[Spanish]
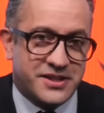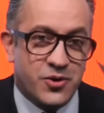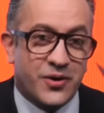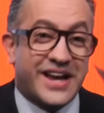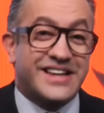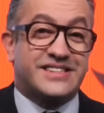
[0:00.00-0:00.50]

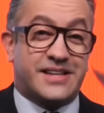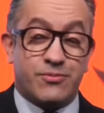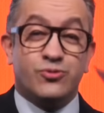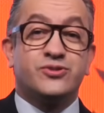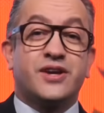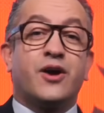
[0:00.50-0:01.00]
sino que hasta
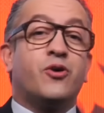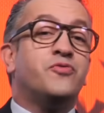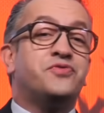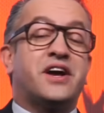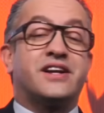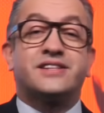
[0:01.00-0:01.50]
busca
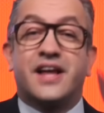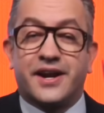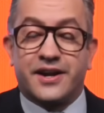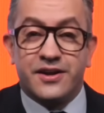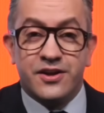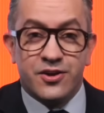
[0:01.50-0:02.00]

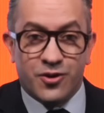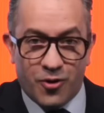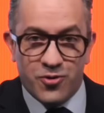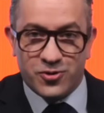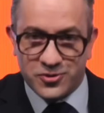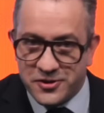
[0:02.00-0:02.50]
contactar con los